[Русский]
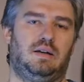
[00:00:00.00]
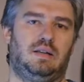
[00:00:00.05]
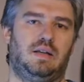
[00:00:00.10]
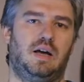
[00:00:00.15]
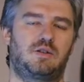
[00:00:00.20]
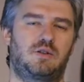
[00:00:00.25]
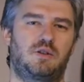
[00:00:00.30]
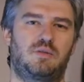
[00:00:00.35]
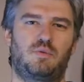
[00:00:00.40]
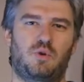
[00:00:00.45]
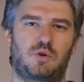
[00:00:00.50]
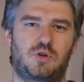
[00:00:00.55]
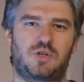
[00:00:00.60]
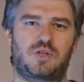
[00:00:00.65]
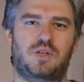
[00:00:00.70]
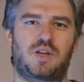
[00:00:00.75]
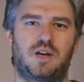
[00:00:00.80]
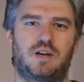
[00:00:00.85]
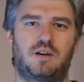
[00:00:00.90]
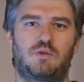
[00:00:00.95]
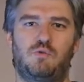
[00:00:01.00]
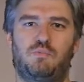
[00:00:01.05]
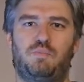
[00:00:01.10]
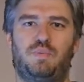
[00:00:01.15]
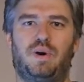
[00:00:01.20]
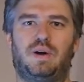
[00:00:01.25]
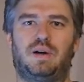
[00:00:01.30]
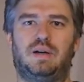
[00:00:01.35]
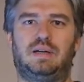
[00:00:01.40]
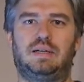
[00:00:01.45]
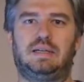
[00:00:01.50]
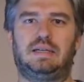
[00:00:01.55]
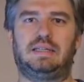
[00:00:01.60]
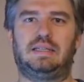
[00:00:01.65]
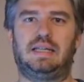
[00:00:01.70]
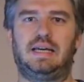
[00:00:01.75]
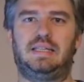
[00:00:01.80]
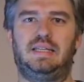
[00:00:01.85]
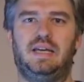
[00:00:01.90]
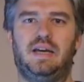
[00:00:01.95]
Наша творческая группа
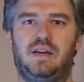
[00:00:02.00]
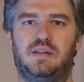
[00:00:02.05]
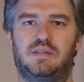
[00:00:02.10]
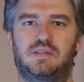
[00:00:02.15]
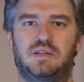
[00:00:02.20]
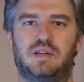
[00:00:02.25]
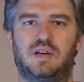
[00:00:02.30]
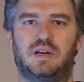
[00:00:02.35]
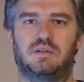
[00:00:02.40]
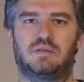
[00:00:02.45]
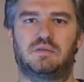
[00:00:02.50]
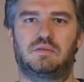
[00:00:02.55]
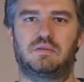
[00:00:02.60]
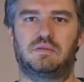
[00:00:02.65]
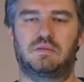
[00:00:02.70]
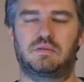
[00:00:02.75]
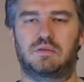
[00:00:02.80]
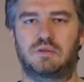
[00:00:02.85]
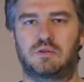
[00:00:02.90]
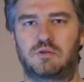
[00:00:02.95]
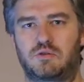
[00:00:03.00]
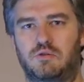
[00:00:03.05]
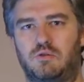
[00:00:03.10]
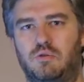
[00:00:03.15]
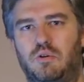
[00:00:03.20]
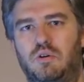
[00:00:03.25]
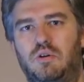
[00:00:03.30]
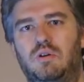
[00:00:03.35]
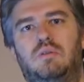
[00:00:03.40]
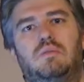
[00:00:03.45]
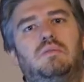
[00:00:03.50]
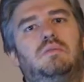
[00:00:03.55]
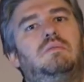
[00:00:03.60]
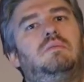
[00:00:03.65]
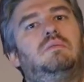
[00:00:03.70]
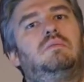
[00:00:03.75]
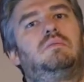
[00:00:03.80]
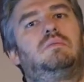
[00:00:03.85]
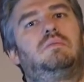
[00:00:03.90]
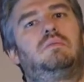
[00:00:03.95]
надеется, что
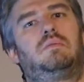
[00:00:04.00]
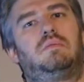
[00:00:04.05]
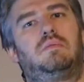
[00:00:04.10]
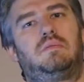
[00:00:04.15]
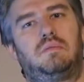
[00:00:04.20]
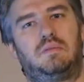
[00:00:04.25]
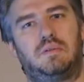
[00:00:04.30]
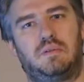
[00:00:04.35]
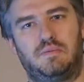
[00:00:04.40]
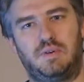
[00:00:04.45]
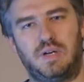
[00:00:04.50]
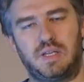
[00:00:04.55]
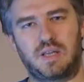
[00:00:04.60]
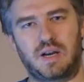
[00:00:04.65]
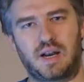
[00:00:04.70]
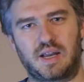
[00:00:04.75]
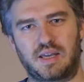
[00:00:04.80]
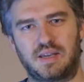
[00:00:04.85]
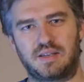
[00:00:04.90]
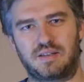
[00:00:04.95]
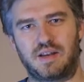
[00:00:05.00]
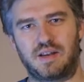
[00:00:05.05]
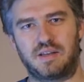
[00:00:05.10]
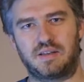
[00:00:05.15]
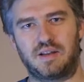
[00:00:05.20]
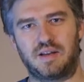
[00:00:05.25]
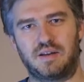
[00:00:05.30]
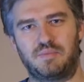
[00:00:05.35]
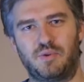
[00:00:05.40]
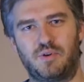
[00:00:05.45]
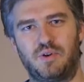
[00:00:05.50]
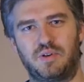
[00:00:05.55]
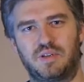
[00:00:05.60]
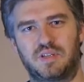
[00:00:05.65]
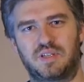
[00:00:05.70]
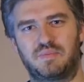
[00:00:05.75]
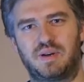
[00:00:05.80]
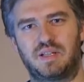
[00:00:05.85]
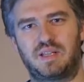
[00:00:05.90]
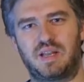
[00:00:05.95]
вы, дорогие зрители,
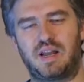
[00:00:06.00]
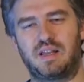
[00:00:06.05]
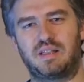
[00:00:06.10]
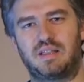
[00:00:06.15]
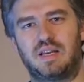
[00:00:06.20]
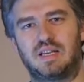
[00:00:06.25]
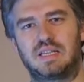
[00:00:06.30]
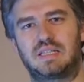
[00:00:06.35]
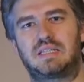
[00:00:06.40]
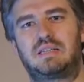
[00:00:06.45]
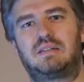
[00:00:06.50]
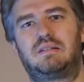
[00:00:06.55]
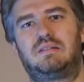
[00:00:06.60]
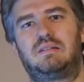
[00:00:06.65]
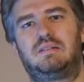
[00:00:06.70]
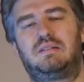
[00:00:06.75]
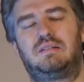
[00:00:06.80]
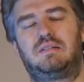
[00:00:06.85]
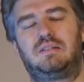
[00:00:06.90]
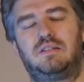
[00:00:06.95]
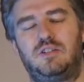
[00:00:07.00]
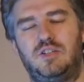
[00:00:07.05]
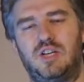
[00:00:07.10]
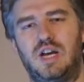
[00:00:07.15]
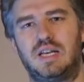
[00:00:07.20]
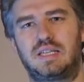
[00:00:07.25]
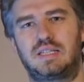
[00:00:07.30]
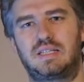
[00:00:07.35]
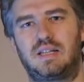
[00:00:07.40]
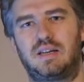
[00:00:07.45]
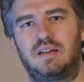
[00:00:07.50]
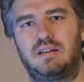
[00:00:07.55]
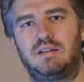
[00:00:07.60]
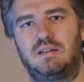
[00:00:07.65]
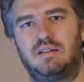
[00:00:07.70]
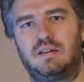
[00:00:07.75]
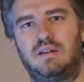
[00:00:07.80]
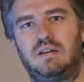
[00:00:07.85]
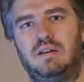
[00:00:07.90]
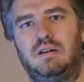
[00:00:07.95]
будете смотреть нас часто,
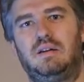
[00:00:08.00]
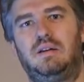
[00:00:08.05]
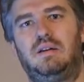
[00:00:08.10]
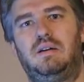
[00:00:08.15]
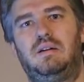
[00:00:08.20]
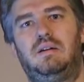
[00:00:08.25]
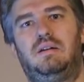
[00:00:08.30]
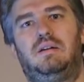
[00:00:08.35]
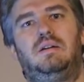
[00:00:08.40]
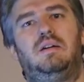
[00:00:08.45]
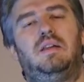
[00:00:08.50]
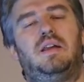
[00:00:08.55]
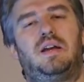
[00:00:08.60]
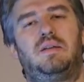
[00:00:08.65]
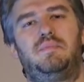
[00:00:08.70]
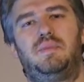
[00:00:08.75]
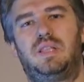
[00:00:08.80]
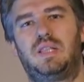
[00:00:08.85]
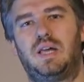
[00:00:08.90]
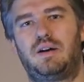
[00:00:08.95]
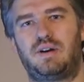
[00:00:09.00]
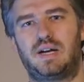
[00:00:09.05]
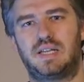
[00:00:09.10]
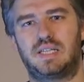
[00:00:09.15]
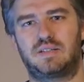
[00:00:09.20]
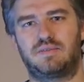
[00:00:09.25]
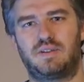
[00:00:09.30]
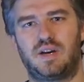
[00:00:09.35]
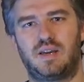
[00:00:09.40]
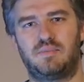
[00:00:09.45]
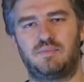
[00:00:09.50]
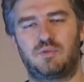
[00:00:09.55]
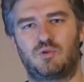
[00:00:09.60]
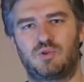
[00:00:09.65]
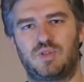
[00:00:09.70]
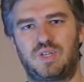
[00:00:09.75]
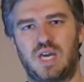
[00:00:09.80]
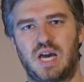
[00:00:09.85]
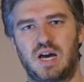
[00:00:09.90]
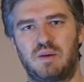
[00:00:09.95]
рекомендовать своим
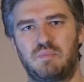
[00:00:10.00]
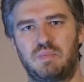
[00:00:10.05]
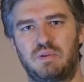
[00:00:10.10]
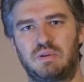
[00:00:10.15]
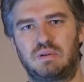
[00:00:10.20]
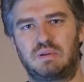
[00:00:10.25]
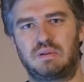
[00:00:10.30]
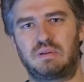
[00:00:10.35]
друзьям,